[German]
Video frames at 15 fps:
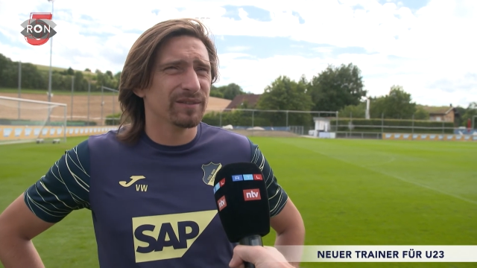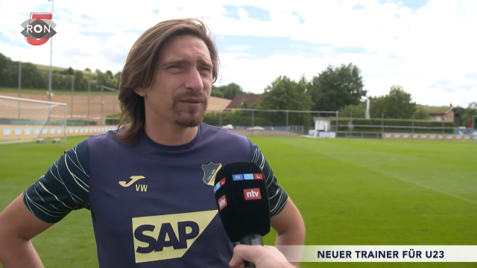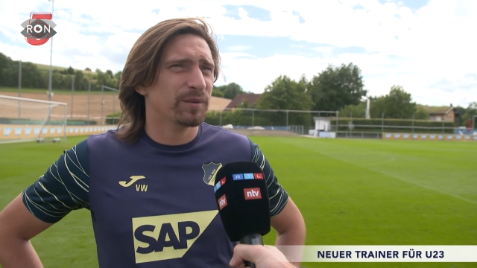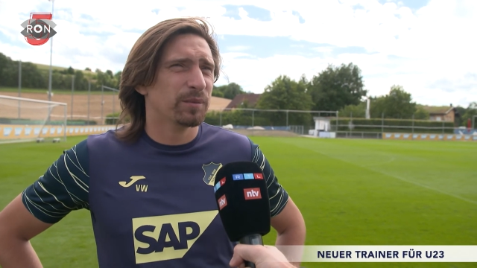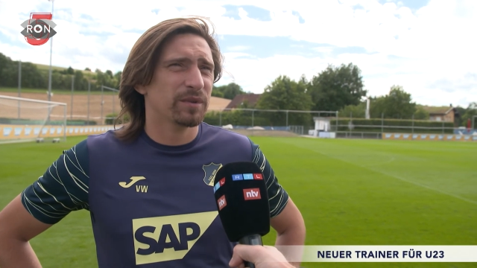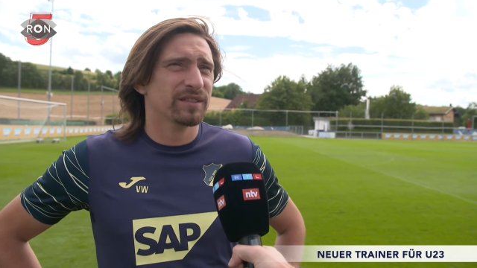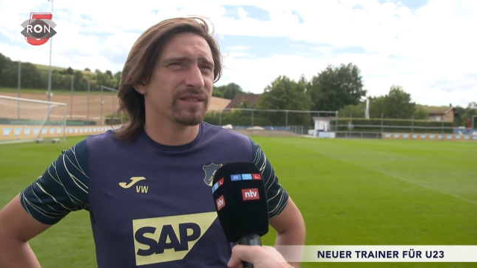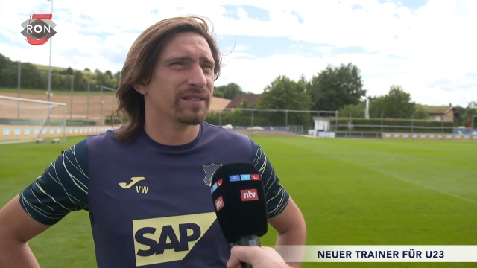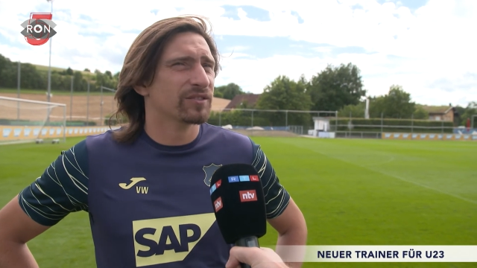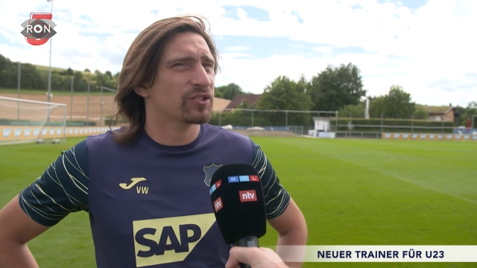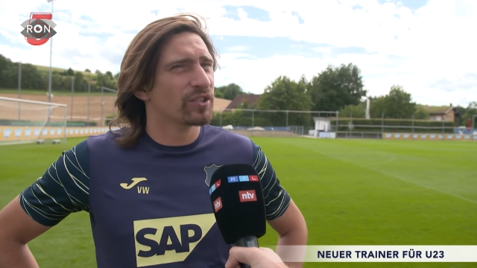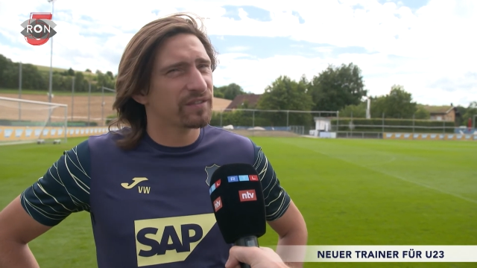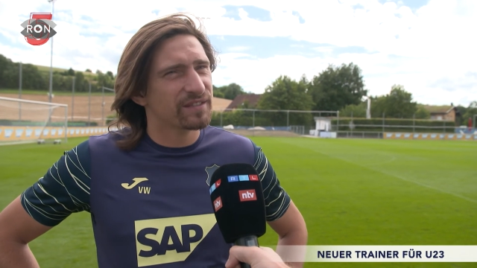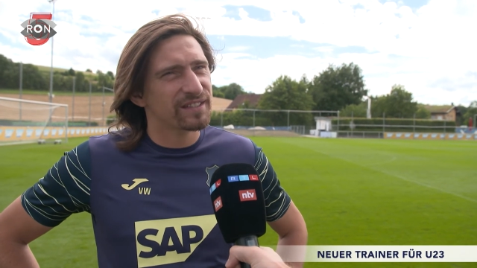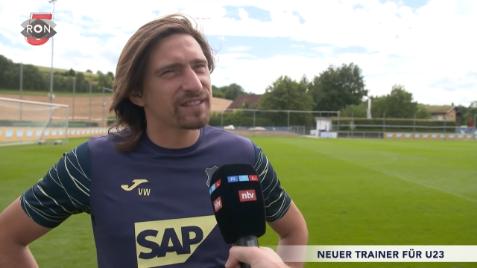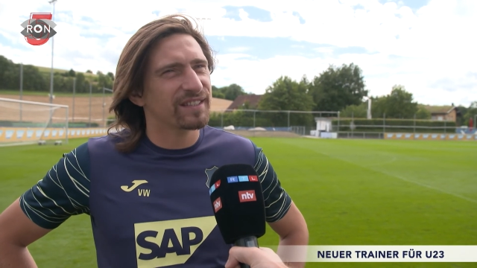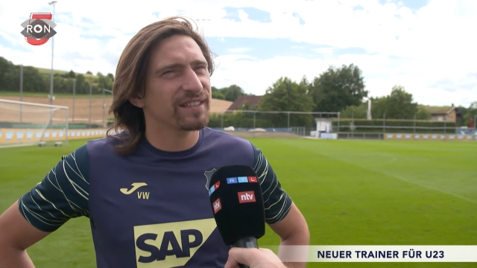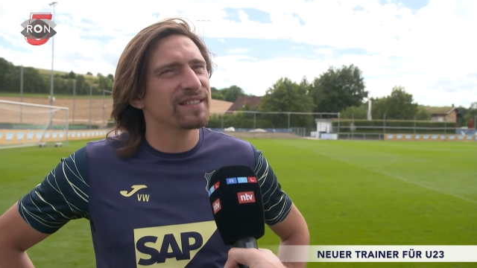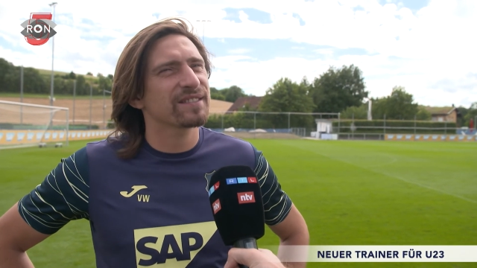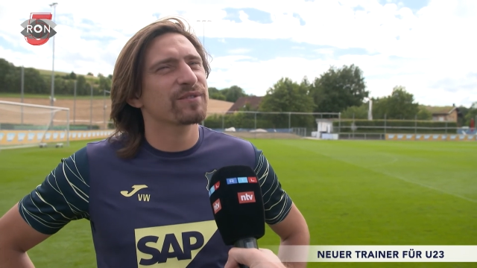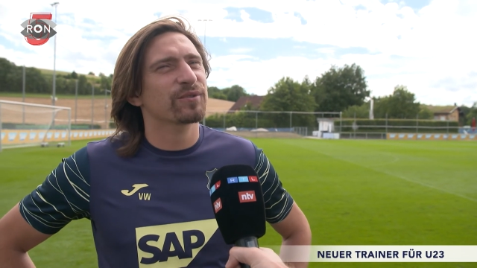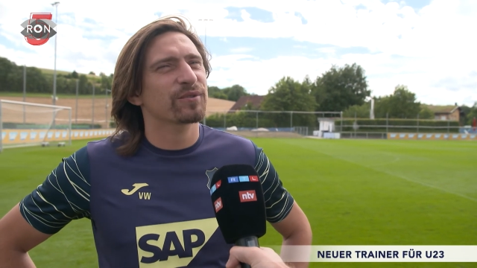Und wenn man es dann schafft, sich
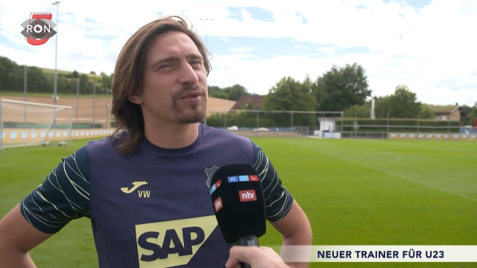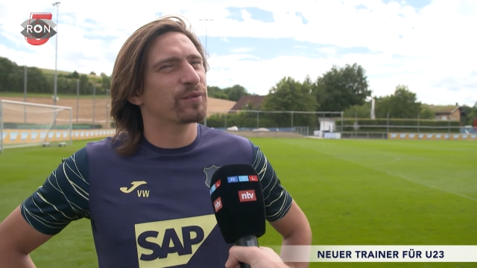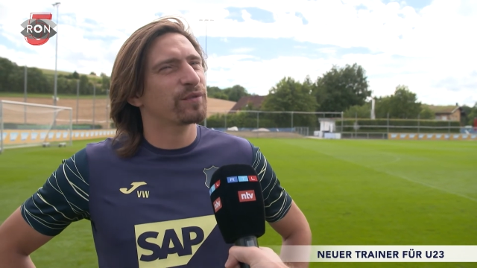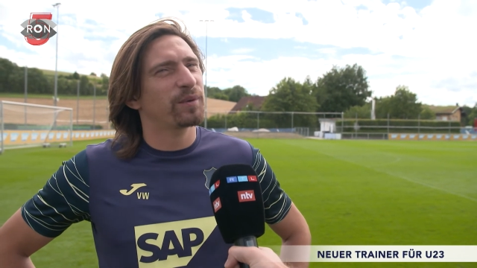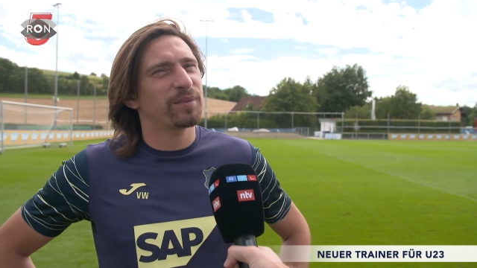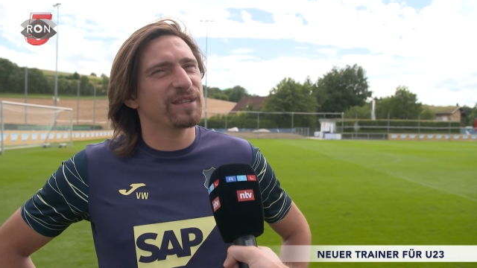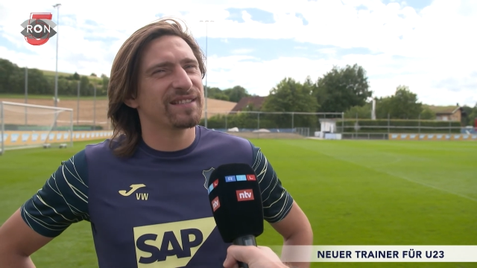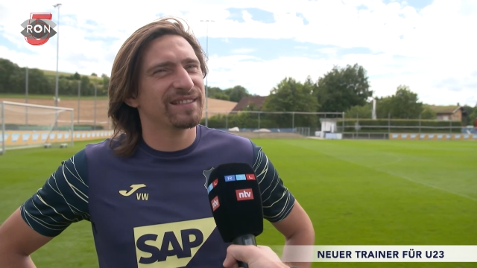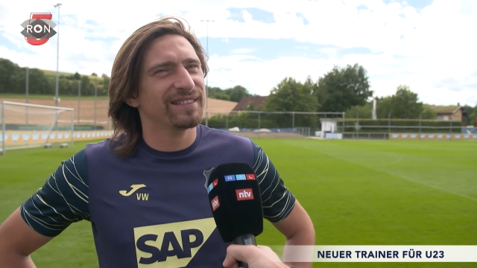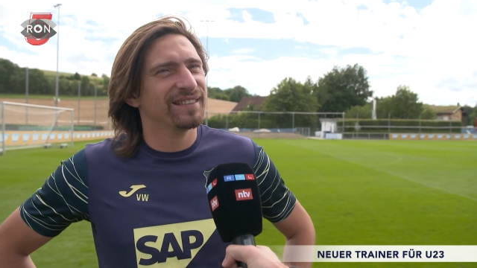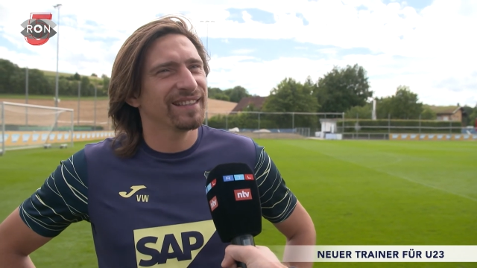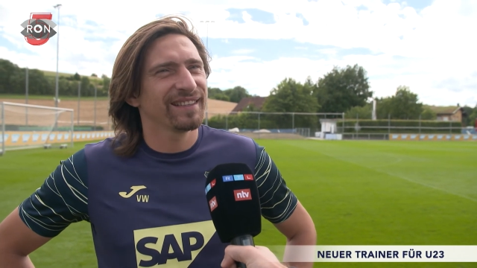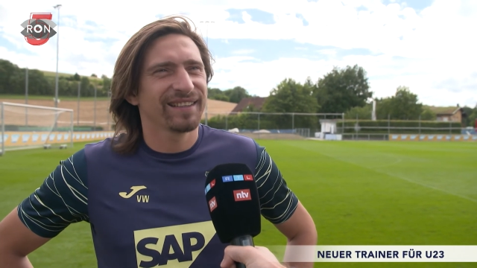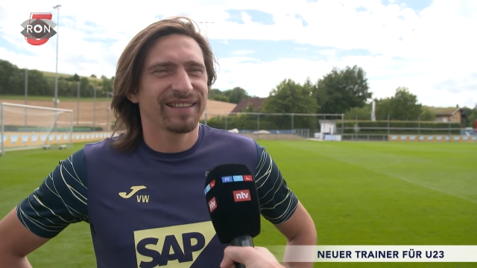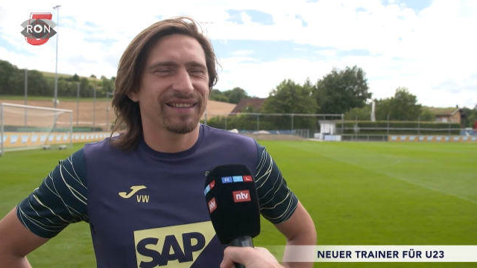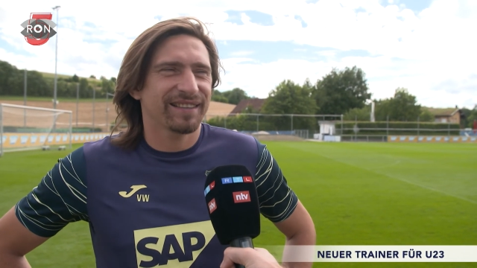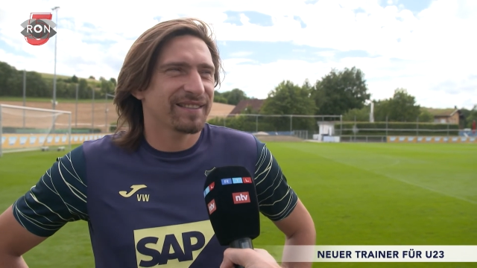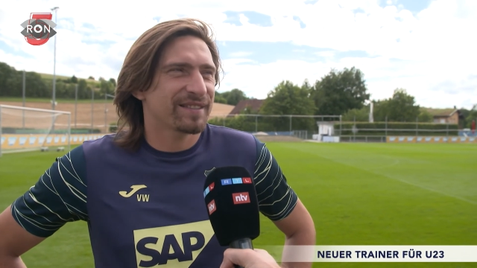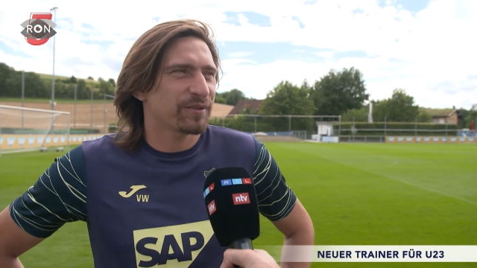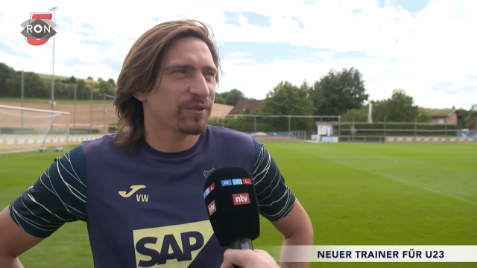jede Saison zu verbessern, dann ist